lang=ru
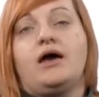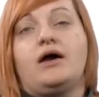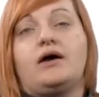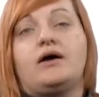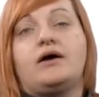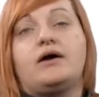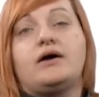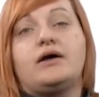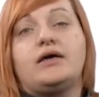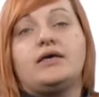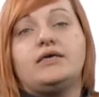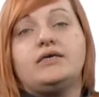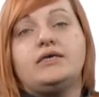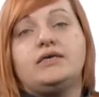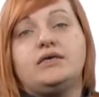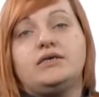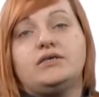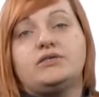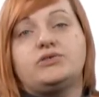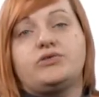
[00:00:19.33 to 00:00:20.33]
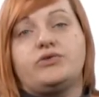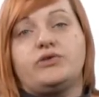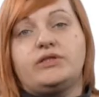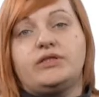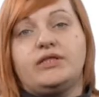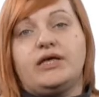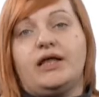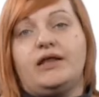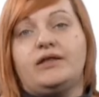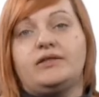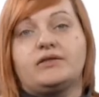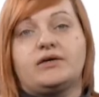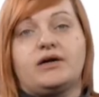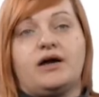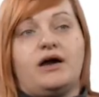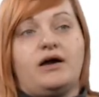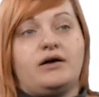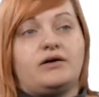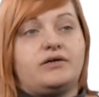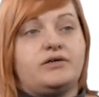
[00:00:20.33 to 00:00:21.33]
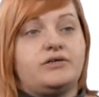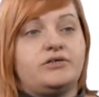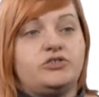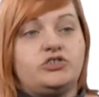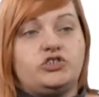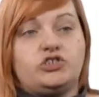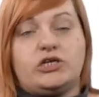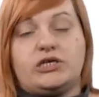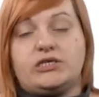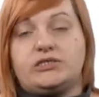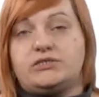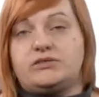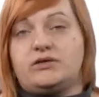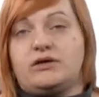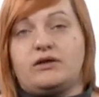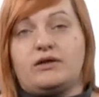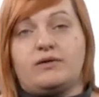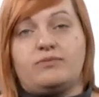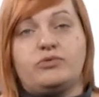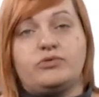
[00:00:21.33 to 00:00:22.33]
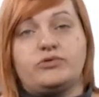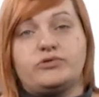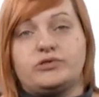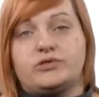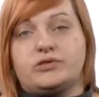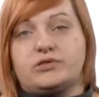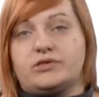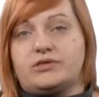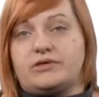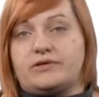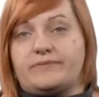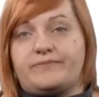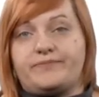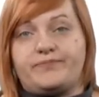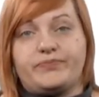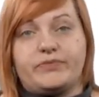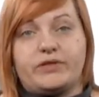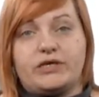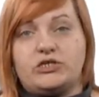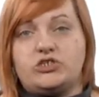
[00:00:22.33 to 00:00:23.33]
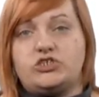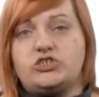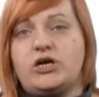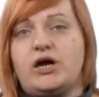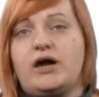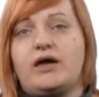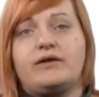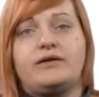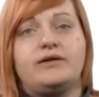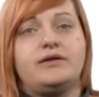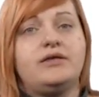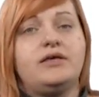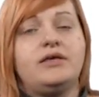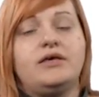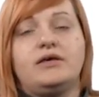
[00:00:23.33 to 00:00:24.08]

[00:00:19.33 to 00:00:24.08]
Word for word: а, и сторителлинг как часть работы HR,